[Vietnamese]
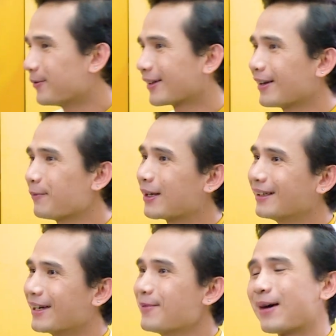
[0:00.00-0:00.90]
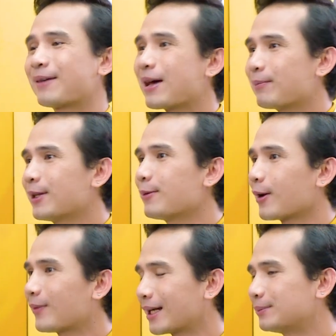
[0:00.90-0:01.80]
mà ta đặt bên dây mạn mạn mấy người
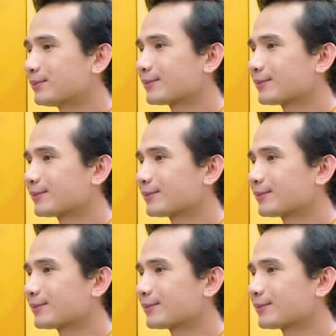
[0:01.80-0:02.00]
làm thao